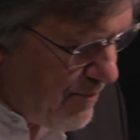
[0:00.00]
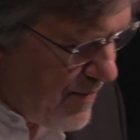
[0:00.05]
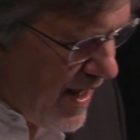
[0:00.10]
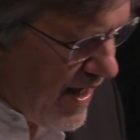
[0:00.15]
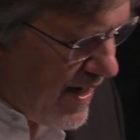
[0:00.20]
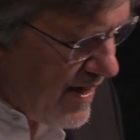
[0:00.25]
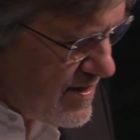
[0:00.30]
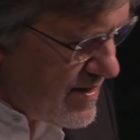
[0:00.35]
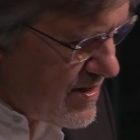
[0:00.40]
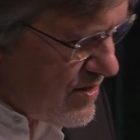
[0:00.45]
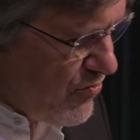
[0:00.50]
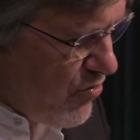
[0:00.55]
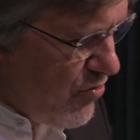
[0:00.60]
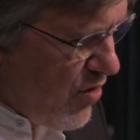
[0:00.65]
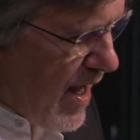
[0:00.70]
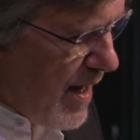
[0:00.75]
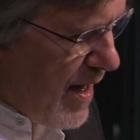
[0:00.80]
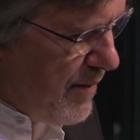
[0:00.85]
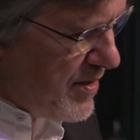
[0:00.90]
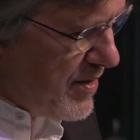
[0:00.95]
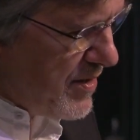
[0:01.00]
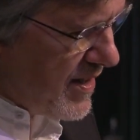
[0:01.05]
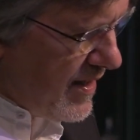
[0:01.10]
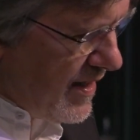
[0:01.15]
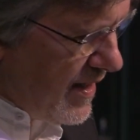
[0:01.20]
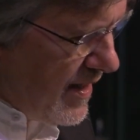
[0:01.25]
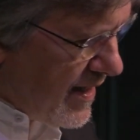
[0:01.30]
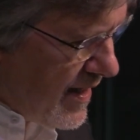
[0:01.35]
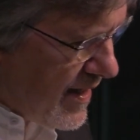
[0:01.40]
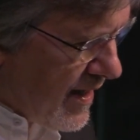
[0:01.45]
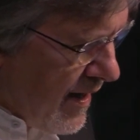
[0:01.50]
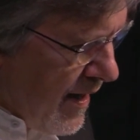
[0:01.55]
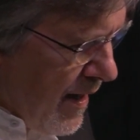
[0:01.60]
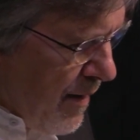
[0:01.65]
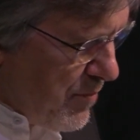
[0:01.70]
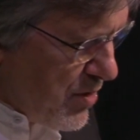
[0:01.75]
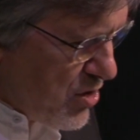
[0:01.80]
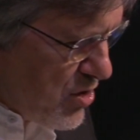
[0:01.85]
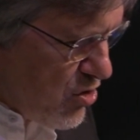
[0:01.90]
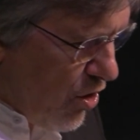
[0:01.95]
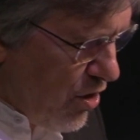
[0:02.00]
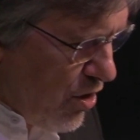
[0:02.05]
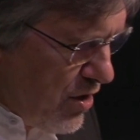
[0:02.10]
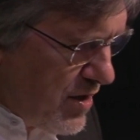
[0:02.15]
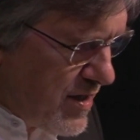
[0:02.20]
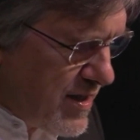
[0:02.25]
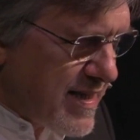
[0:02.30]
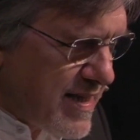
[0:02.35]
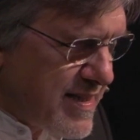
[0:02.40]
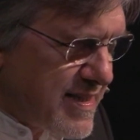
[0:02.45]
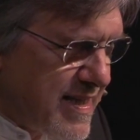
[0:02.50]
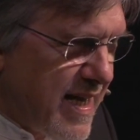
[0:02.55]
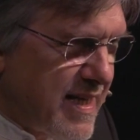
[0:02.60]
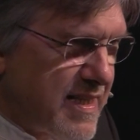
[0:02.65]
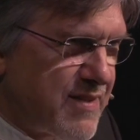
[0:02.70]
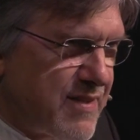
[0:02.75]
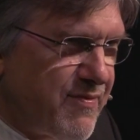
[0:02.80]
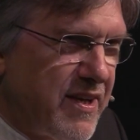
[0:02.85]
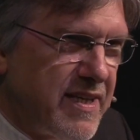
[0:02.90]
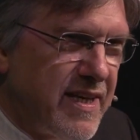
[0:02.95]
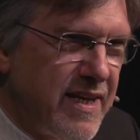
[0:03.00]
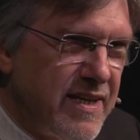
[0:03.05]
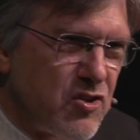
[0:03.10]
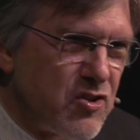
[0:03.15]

haben Angst vor einem Krieg. Bedeutet das jetzt, wenn